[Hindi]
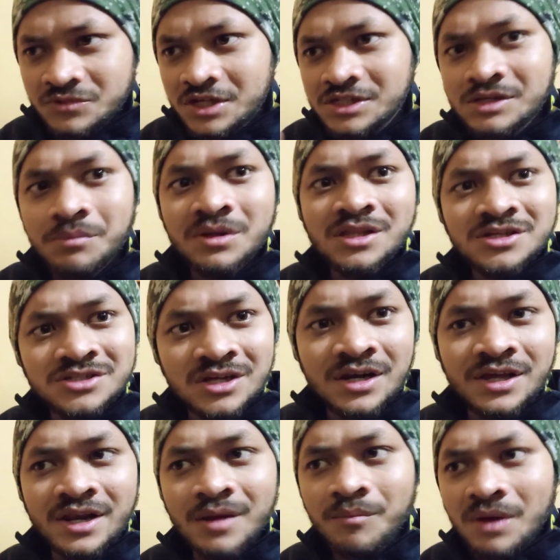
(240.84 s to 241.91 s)
सही से पता चल
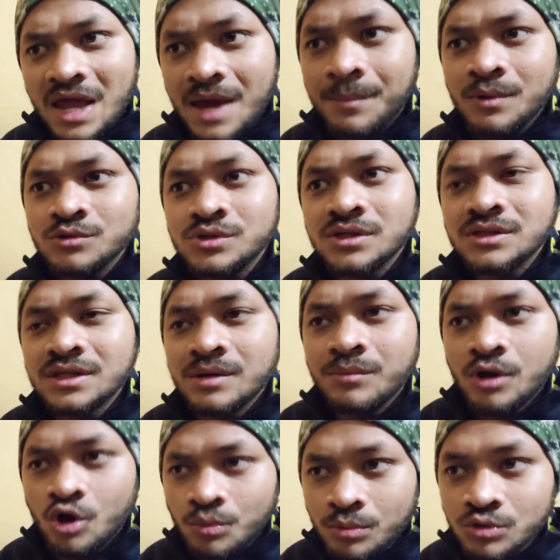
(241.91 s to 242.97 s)
नहीं रहा ब्लैक भी हो सकता है
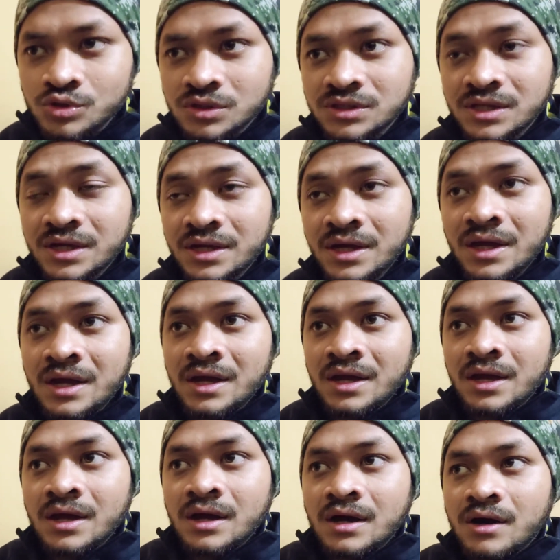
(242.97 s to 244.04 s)
ब्राउन भी हो सकता है
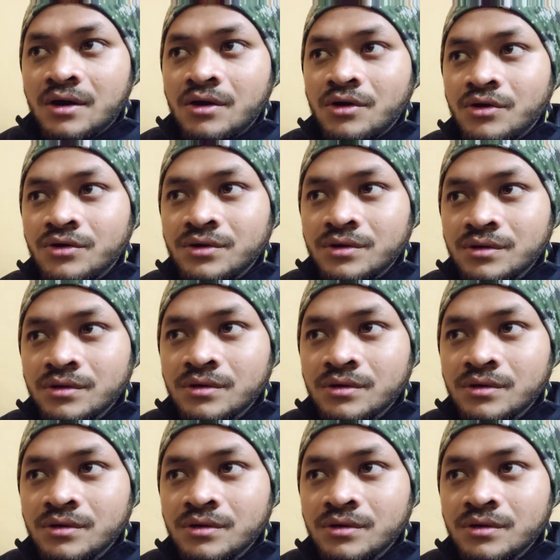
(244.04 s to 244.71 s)
और